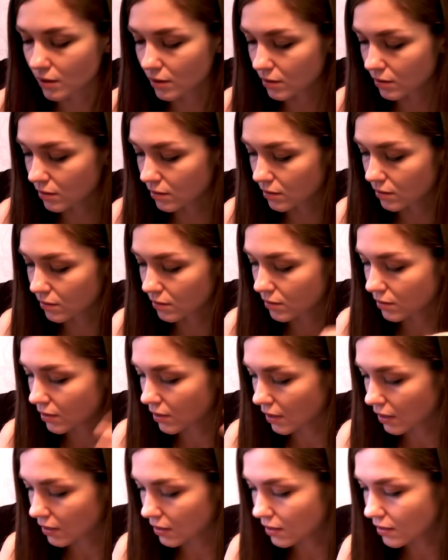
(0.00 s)
э,
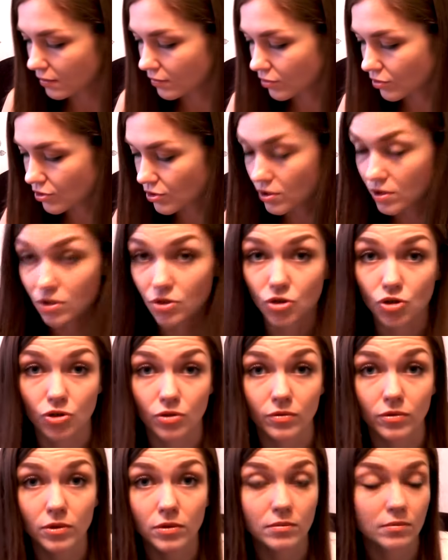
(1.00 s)
иногда вроде
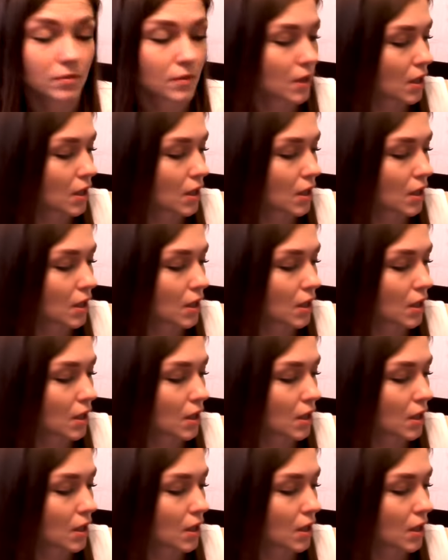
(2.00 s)
ничего.